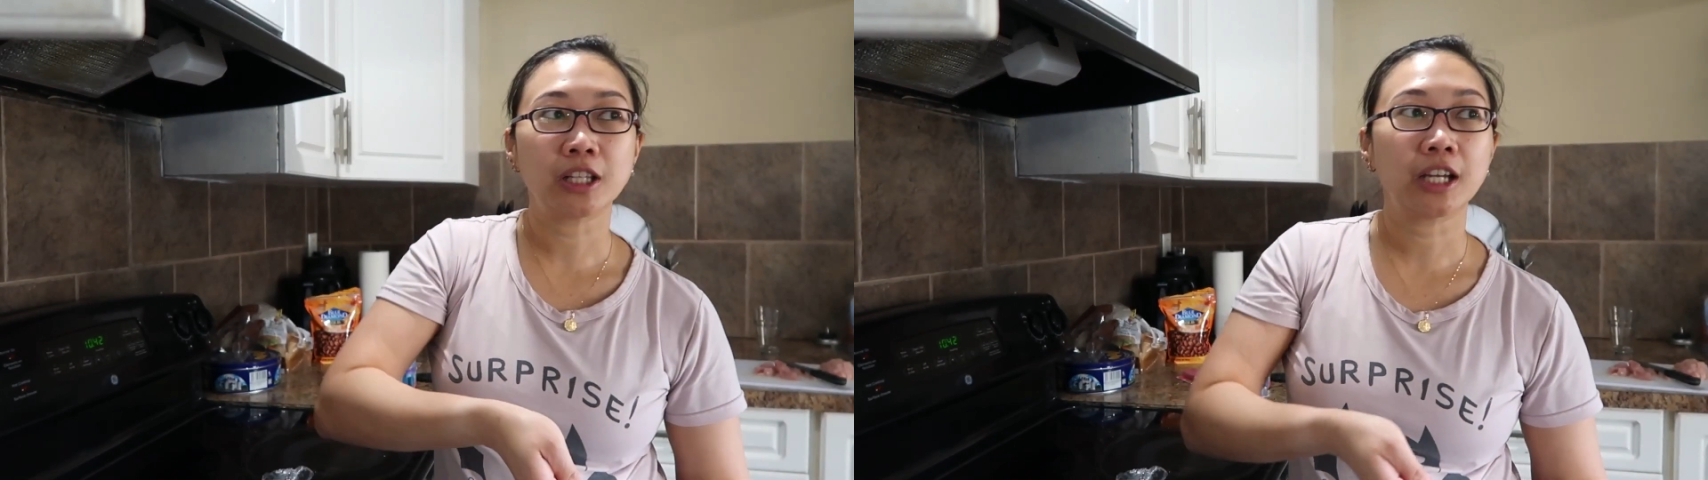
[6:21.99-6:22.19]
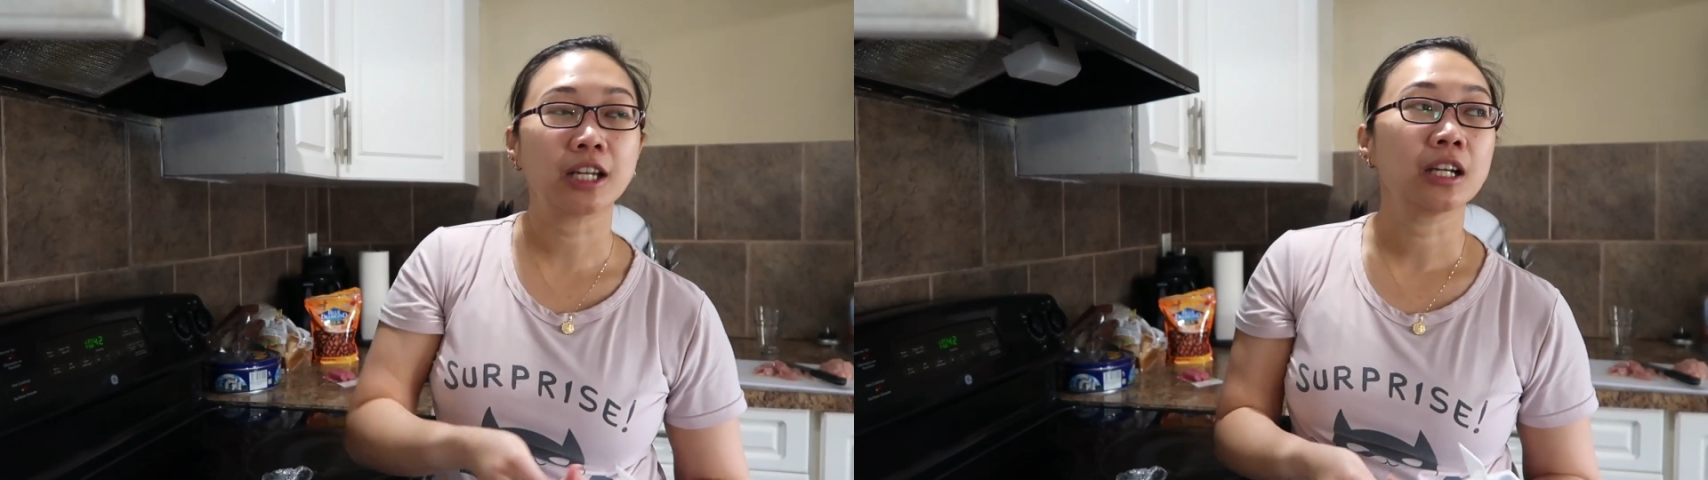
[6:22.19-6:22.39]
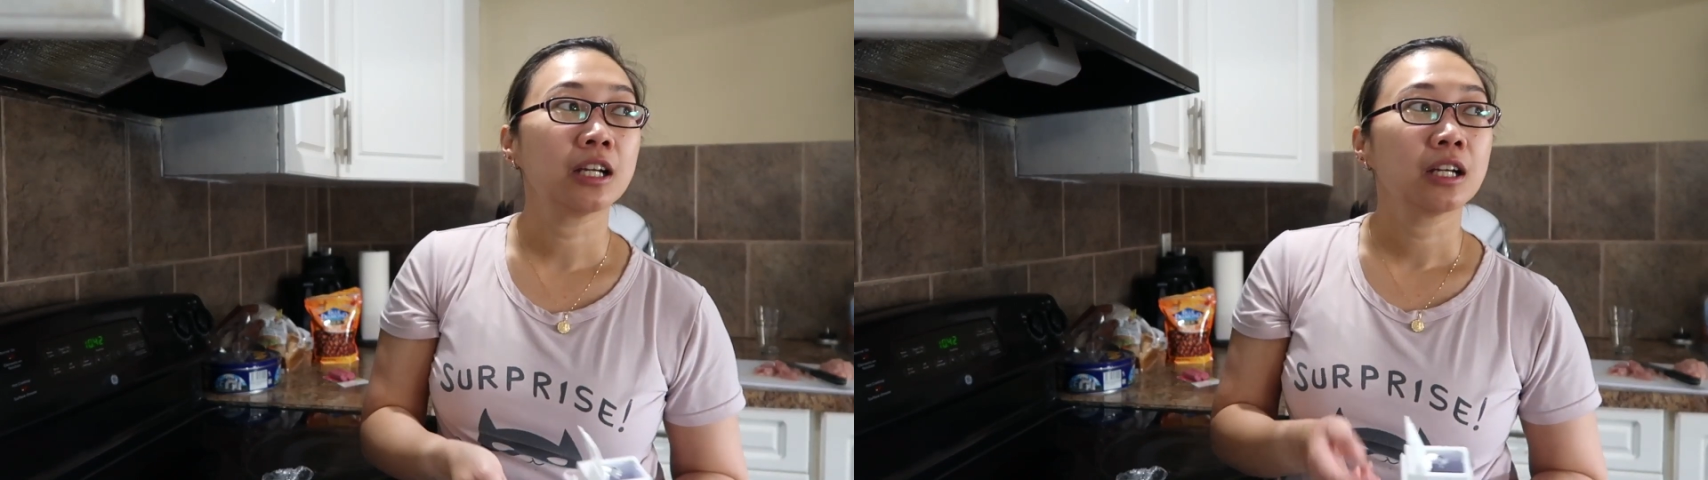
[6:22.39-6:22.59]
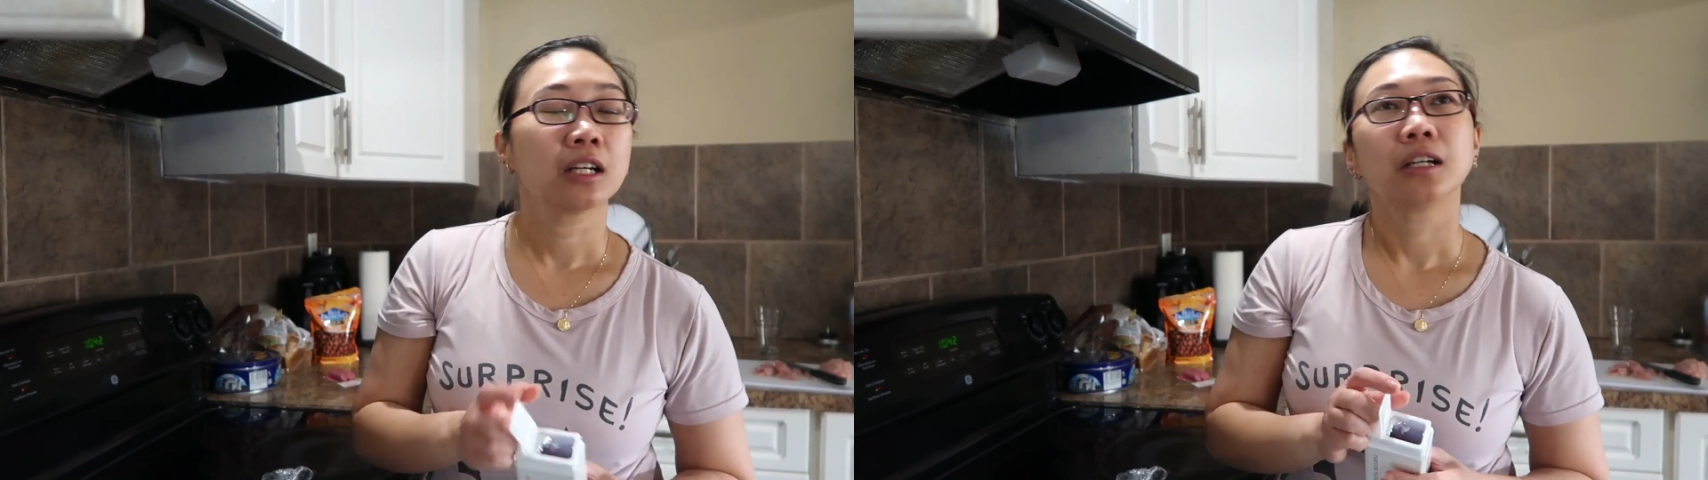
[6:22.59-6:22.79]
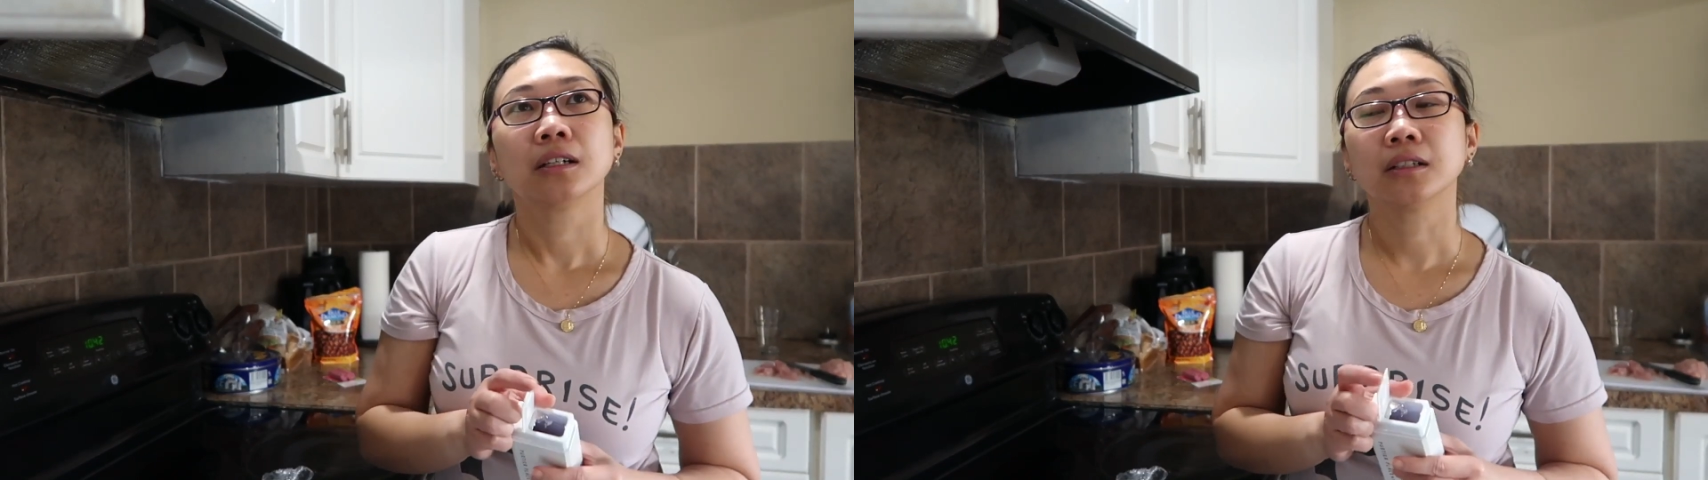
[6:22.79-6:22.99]
like,
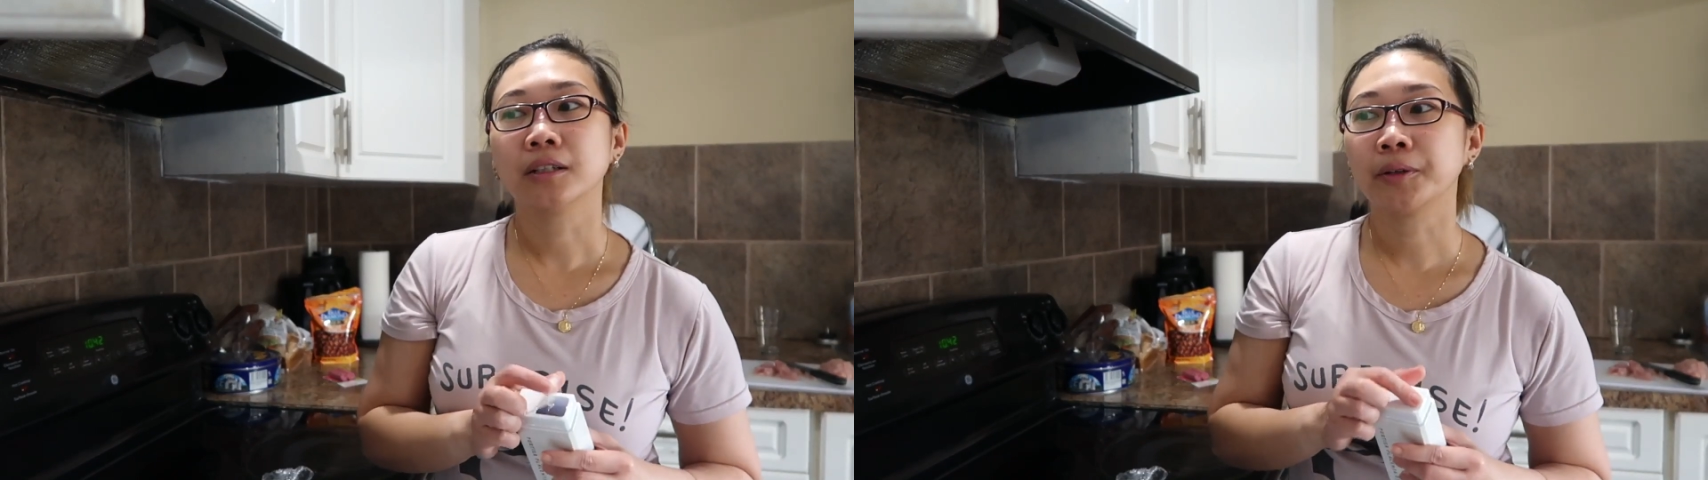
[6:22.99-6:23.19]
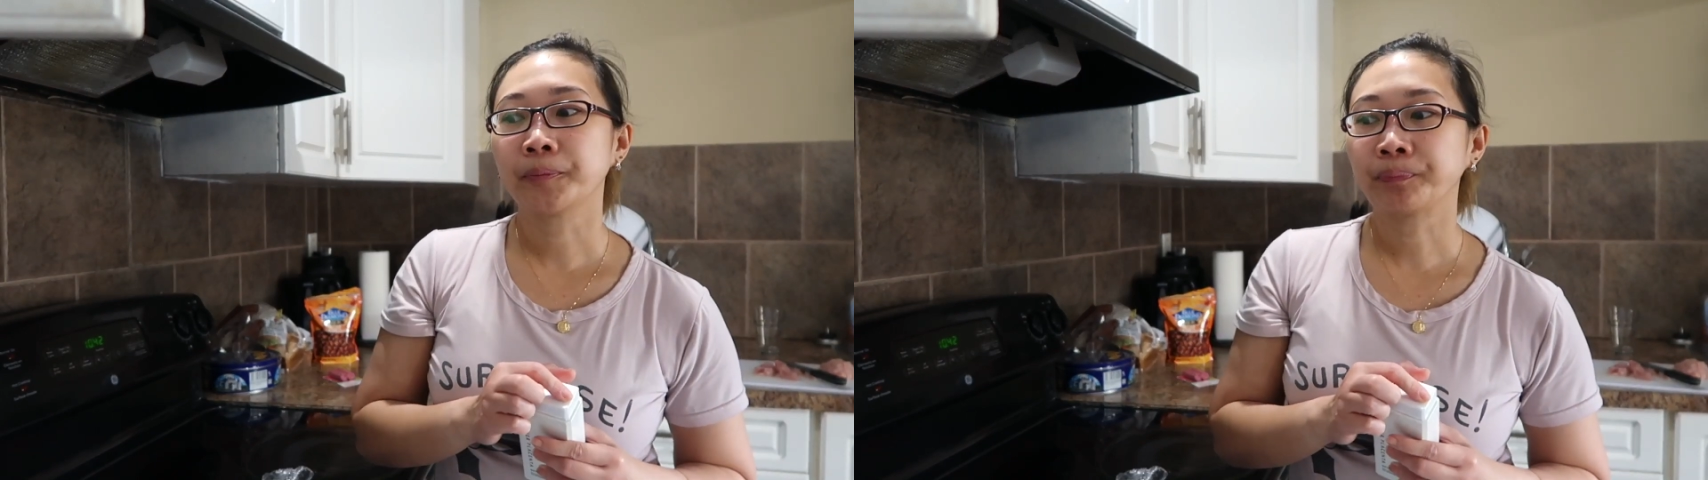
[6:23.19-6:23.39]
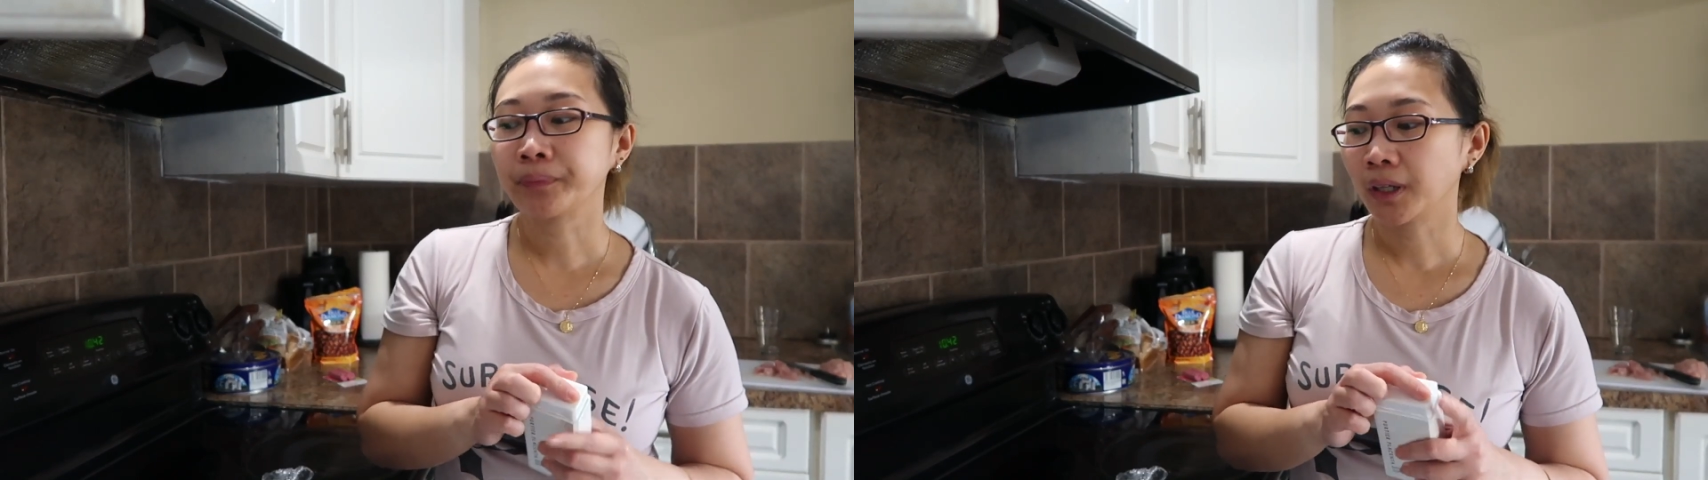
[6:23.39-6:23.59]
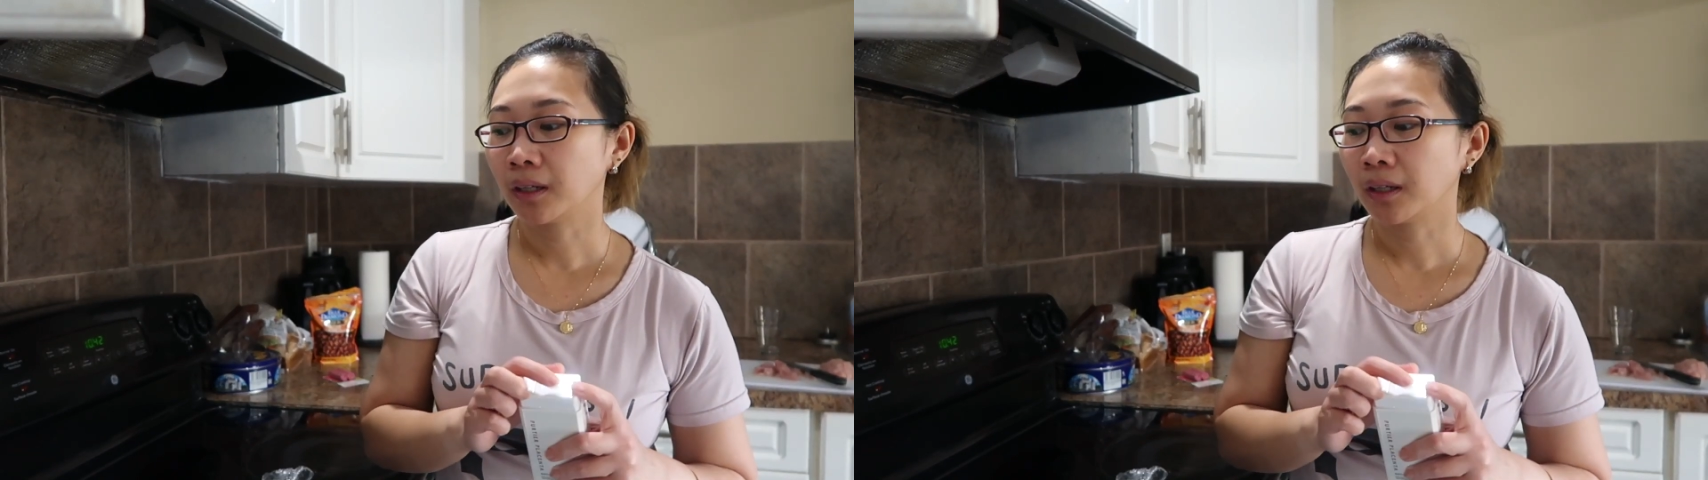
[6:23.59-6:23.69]
um,